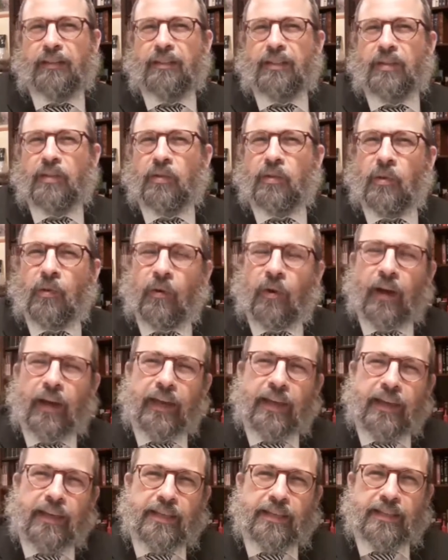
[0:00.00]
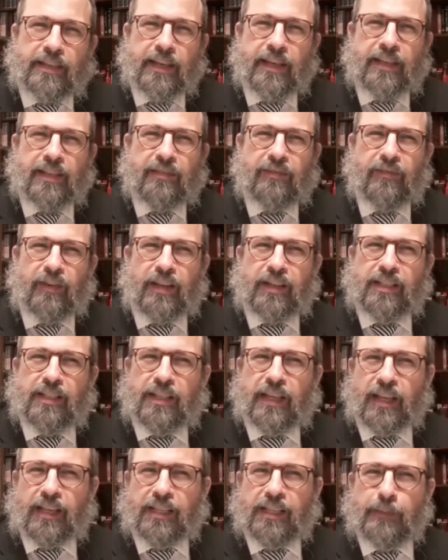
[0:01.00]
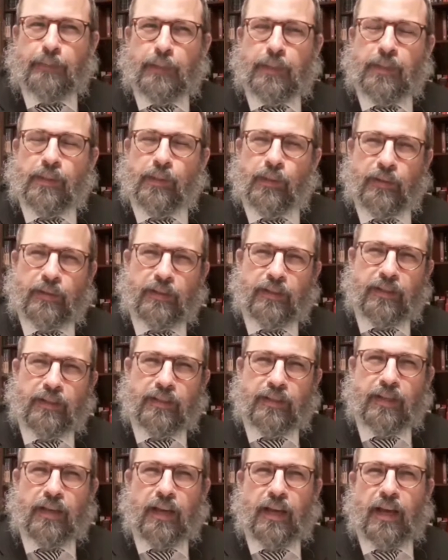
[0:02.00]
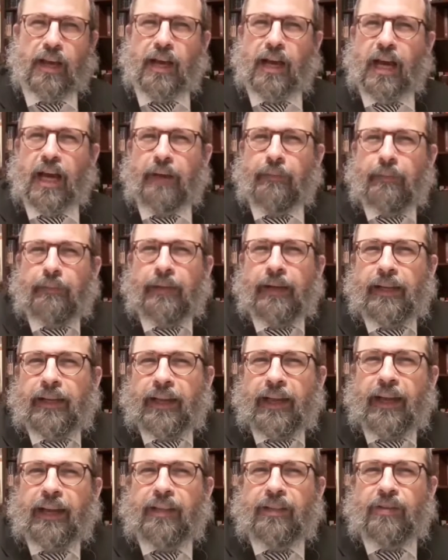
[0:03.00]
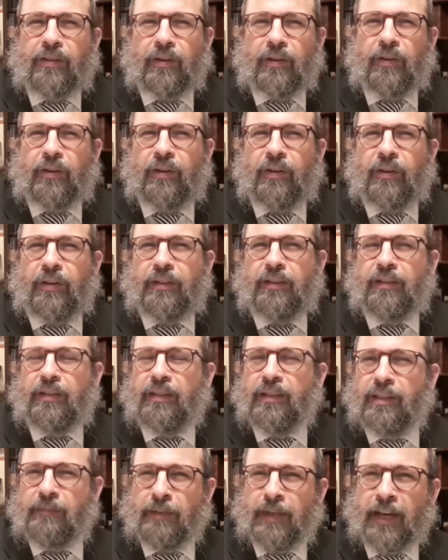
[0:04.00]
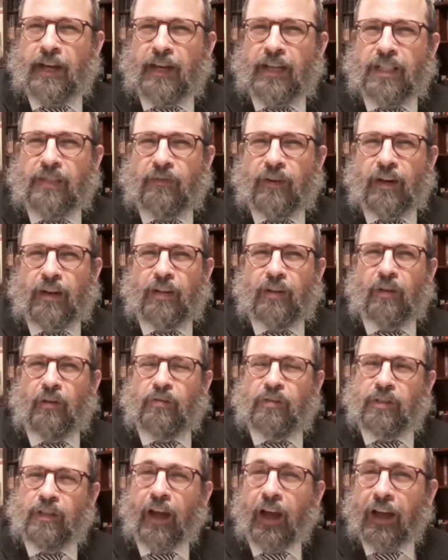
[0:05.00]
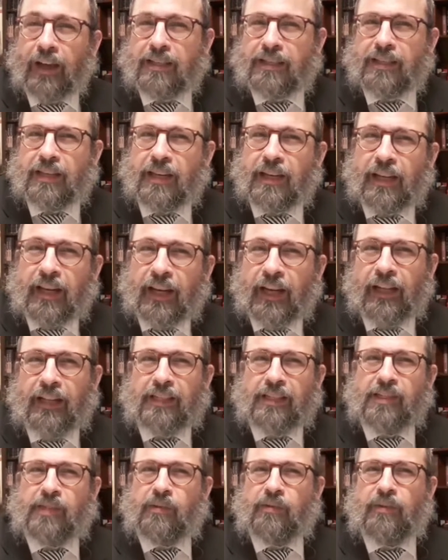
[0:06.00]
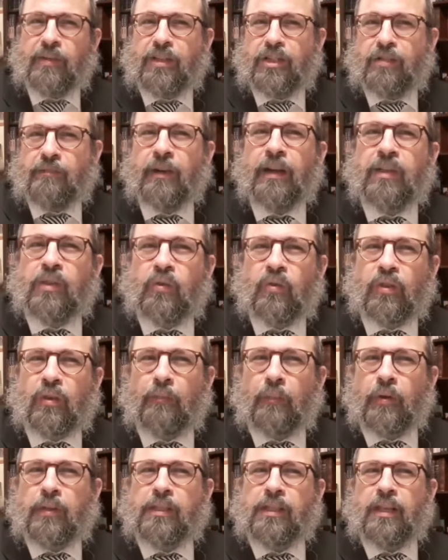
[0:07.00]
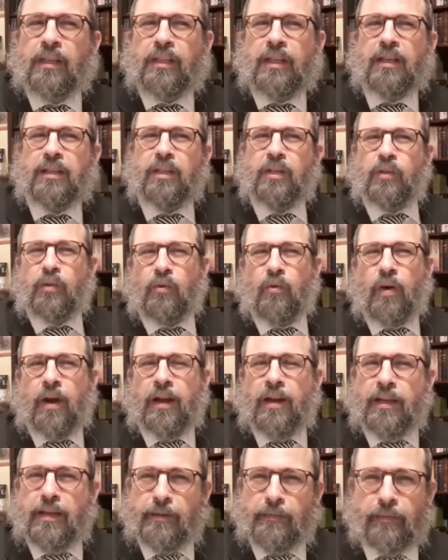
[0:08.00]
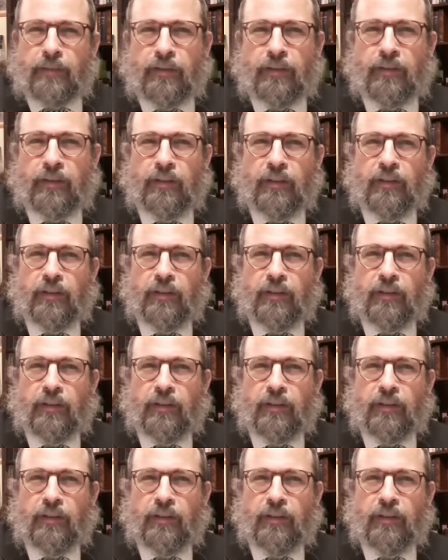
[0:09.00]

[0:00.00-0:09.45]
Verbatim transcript: oh, die Tore ist etwas ganz Besonderes. Aber man kann doch heute im Jahr 2018 in Karlsruhe nicht mehr zu 100% nach der Tora leben.